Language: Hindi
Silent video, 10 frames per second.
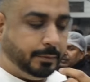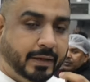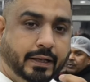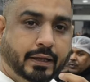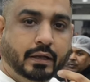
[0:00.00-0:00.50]

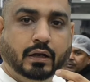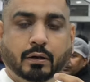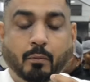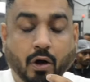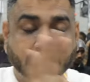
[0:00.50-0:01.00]
पहले
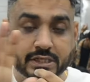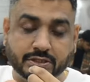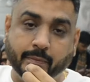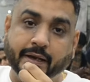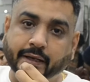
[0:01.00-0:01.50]
बहुत
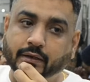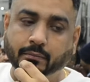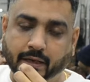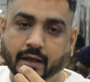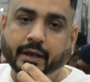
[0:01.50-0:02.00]
सिस्टमेटिक
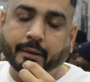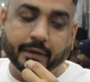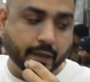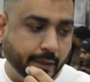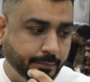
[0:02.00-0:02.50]
बना रखा है
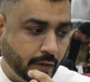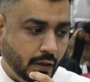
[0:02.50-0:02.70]
भैया ने